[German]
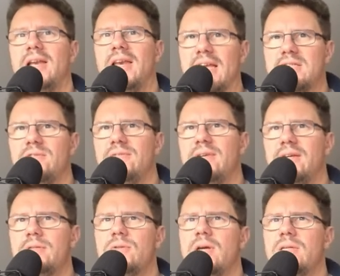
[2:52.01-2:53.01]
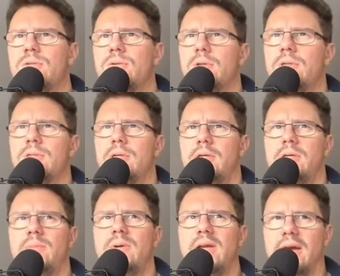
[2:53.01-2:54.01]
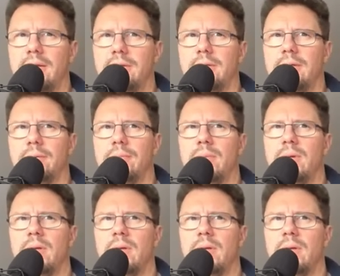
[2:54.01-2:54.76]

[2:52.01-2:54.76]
Lassen wir also ein solches Teilchen mal eindringen.